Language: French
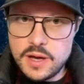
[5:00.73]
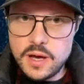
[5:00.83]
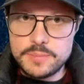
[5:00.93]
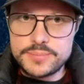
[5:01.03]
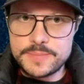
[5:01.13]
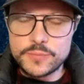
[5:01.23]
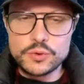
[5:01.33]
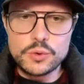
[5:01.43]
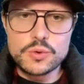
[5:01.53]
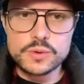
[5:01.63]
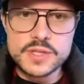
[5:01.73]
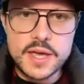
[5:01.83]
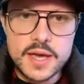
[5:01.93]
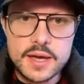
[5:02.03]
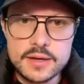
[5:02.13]
Hop, donc on y
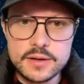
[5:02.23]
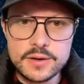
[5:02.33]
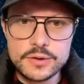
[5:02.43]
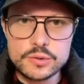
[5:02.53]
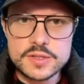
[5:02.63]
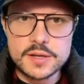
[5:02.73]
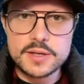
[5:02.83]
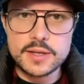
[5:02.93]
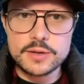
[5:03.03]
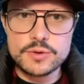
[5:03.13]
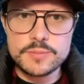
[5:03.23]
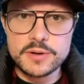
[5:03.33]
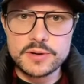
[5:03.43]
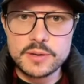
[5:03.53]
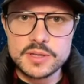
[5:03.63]
est. Euh, donc ça a été traduit par
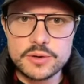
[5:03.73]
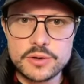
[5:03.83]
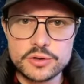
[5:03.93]
notre ami Nico